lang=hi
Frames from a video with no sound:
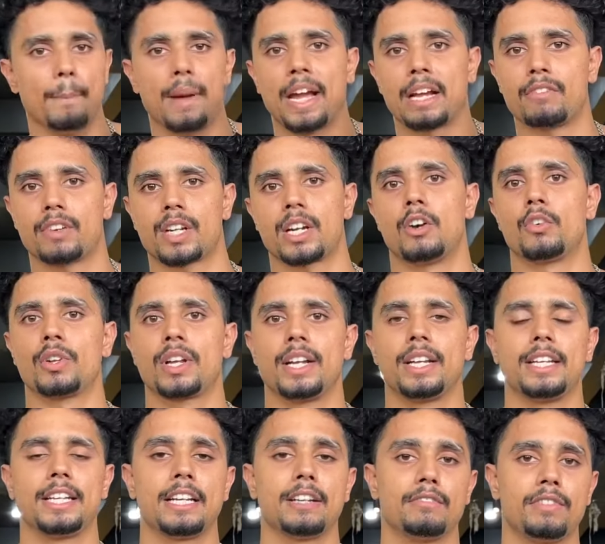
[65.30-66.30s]
बैक वर्कआउट
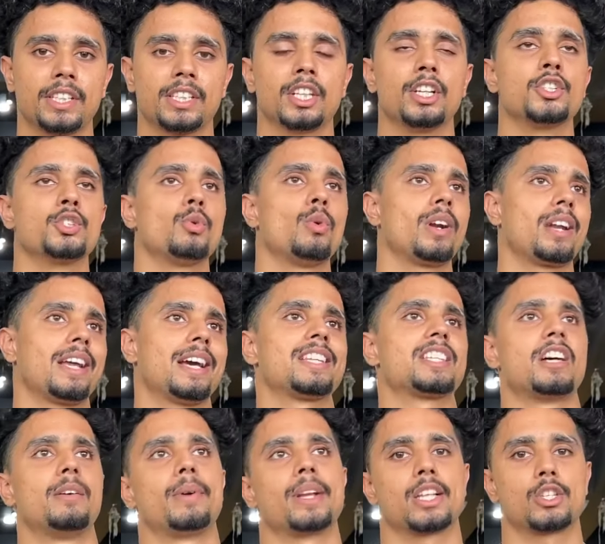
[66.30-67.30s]
करनी है विथ जो
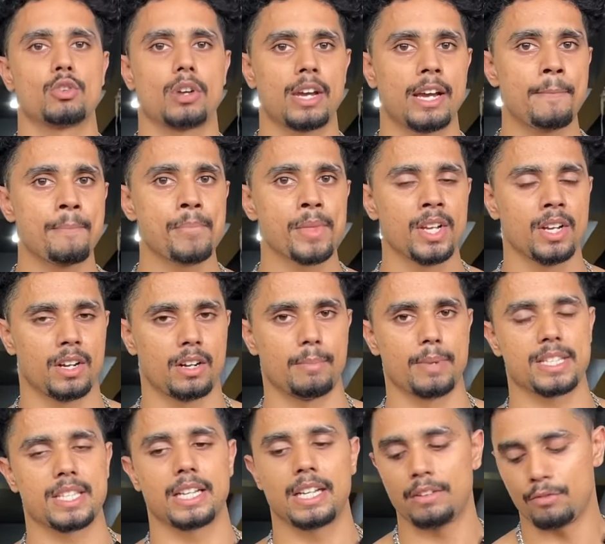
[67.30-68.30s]
अटैच हमारा जो है
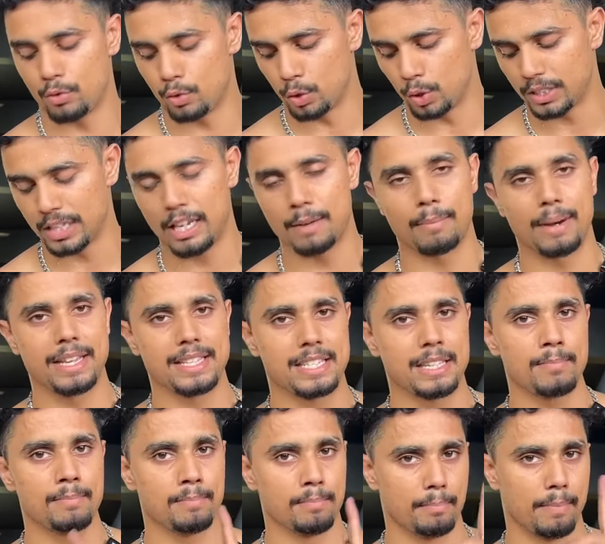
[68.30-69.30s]
मसल है वो होता है
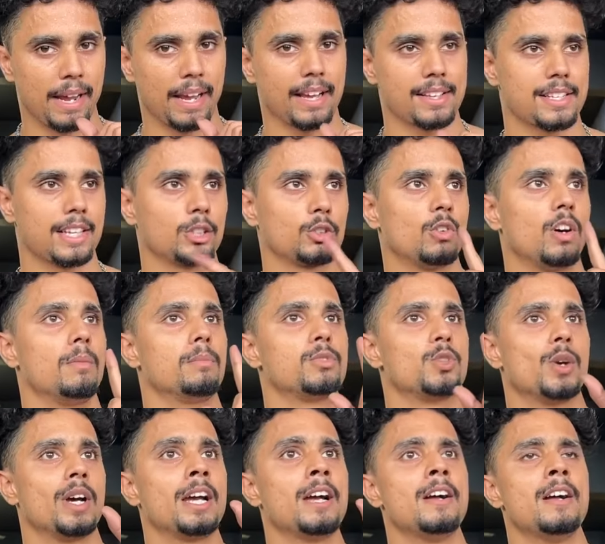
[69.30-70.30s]
बाइसेप बैक के साथ तो हम
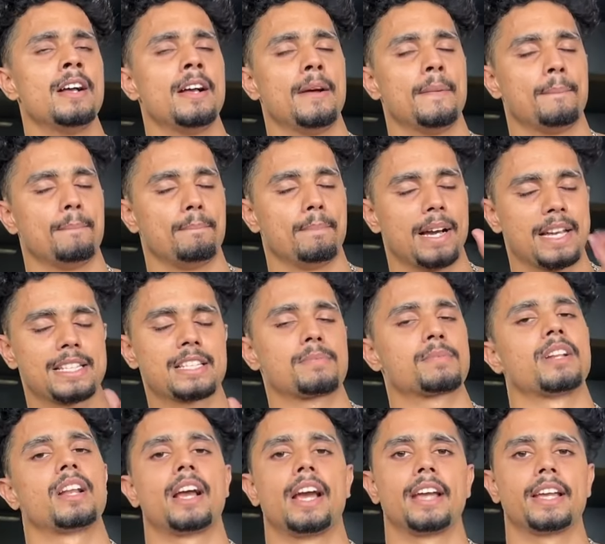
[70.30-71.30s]
जो है
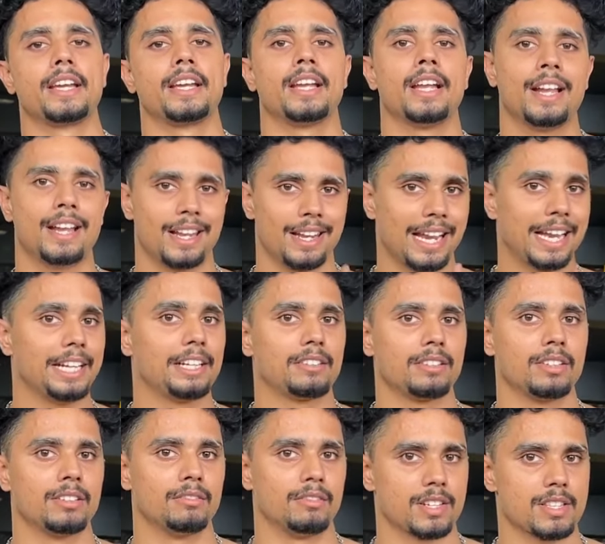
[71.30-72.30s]
बाइसेप्स लगाएंगे
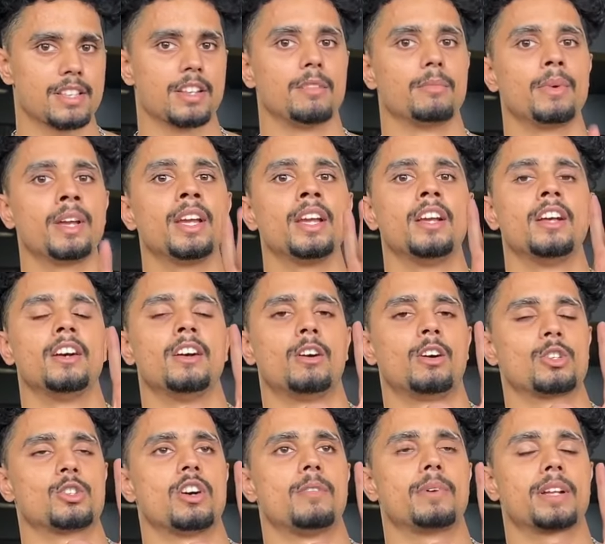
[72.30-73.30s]
लाइट वर्जन में
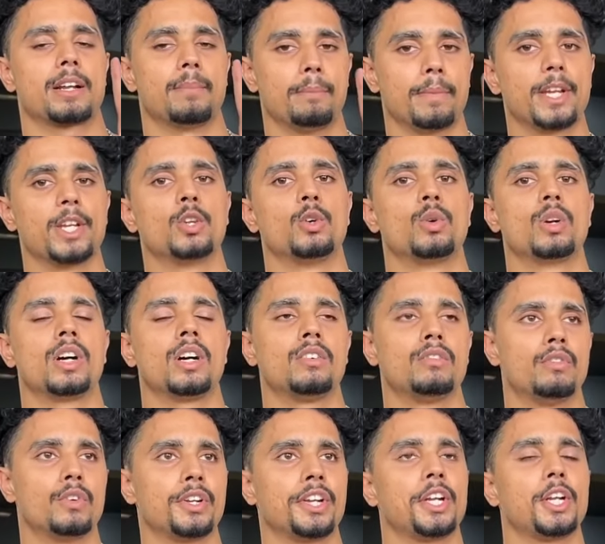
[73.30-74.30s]
और जो हमारा मेन होगा
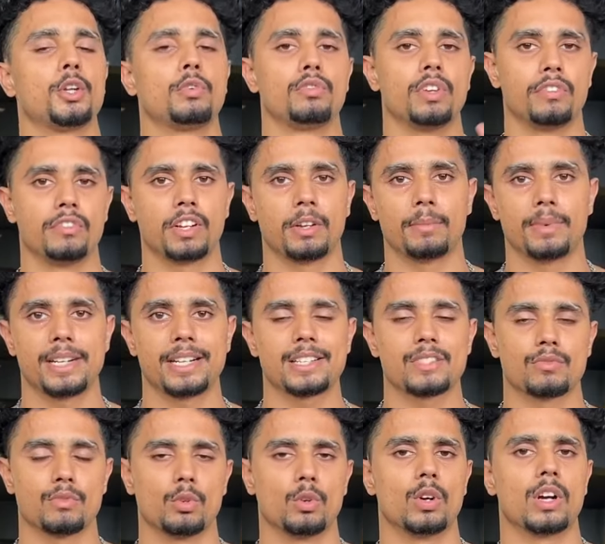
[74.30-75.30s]
40 टू 50
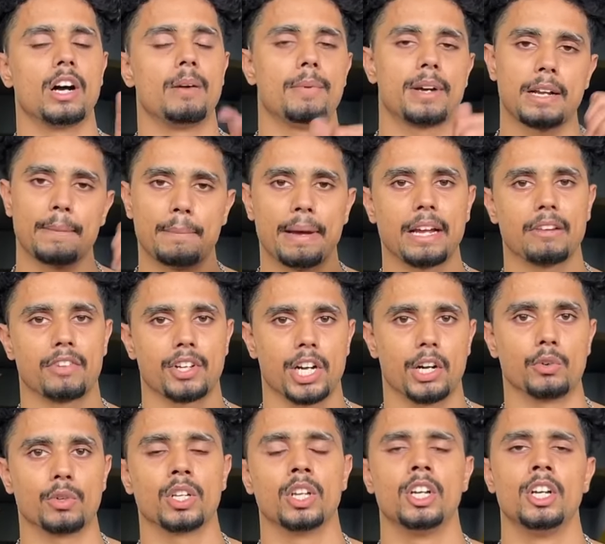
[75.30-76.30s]
मिनट्स वो होगा हमारा बैक
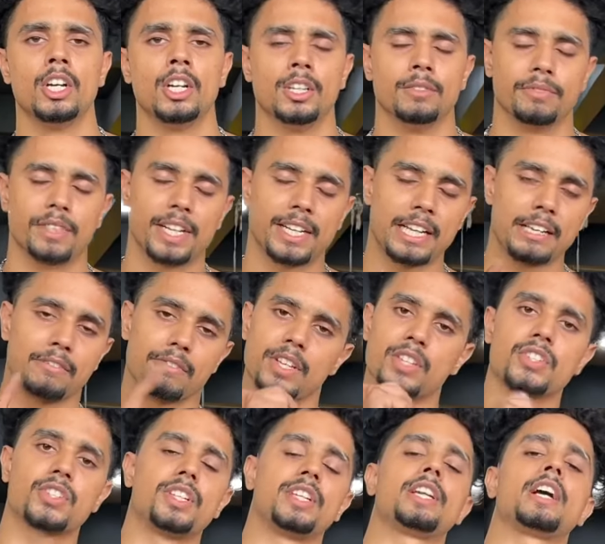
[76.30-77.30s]
वर्कआउट बिना टाइम
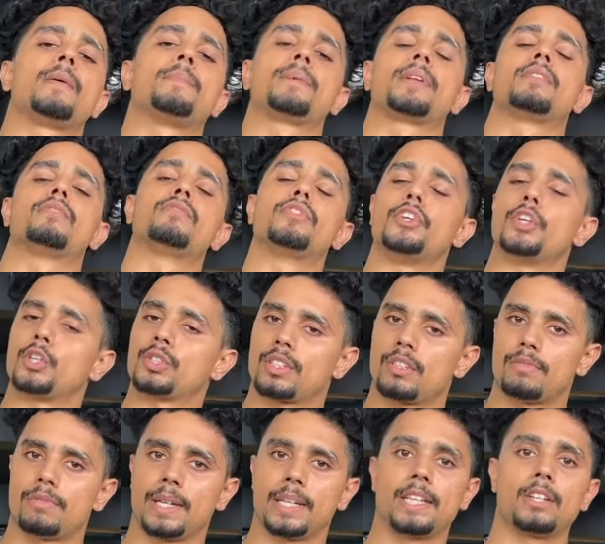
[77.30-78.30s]
वेस्ट किए अपने हम वीडियो की
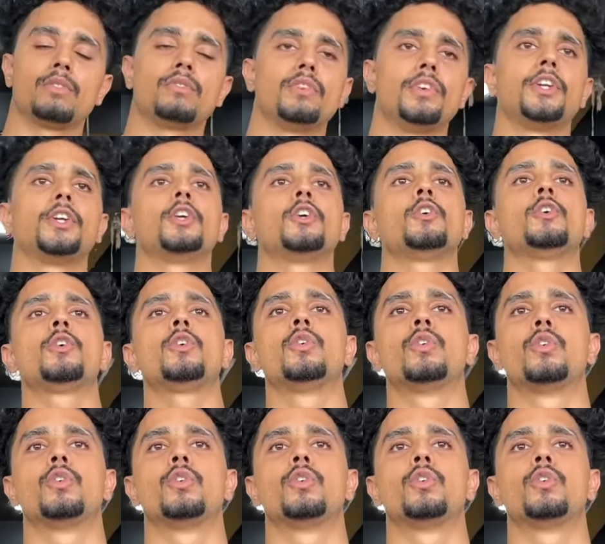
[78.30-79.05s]
तरफ पढ़ेंगे वीडियो